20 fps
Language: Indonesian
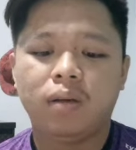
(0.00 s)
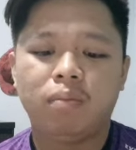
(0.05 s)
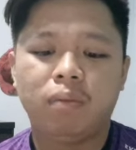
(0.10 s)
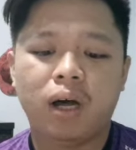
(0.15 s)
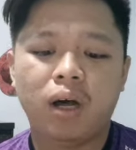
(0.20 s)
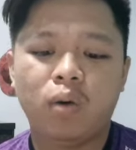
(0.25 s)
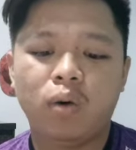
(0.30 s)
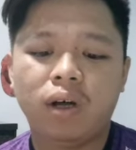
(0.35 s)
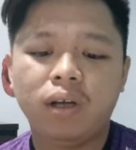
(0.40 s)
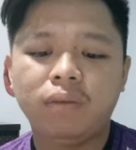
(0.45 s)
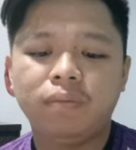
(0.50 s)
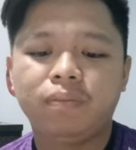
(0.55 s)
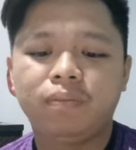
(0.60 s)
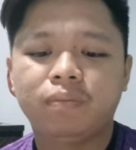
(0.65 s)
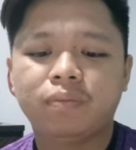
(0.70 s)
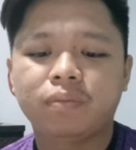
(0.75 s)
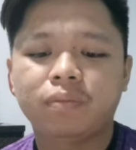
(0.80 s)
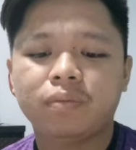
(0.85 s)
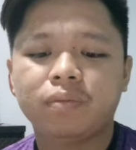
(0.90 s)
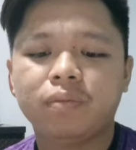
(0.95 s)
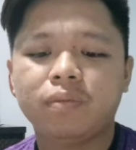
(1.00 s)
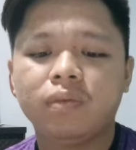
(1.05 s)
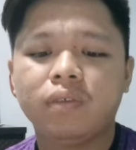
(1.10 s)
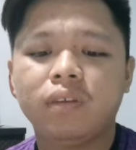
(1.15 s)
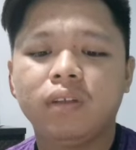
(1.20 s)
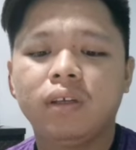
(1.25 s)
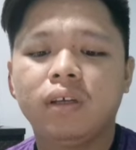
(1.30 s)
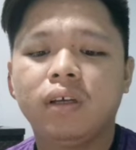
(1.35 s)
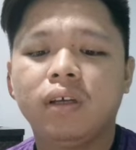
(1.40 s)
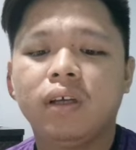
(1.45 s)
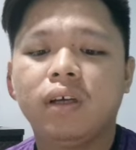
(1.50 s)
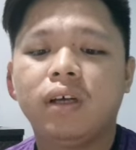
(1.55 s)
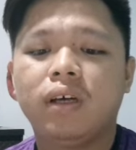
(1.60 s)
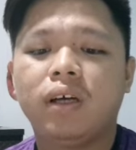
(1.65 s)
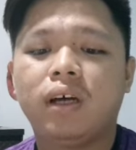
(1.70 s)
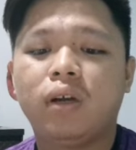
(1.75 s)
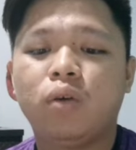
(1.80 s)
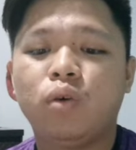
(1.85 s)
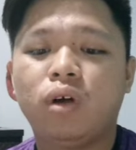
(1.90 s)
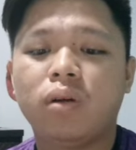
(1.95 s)
bahwa
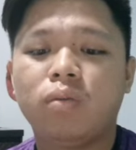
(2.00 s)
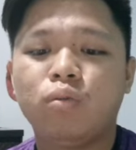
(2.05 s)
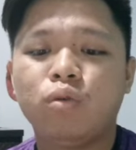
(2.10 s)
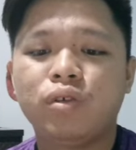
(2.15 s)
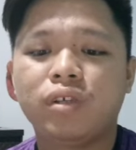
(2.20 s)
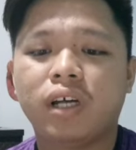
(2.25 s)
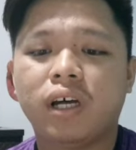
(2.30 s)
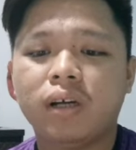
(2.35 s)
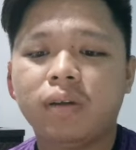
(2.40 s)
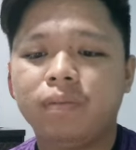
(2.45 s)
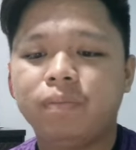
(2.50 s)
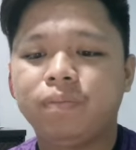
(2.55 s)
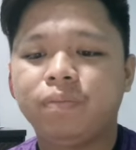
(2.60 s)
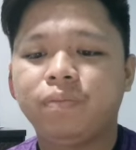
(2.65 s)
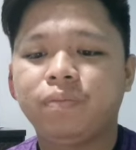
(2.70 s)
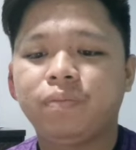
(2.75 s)
Anwar Musa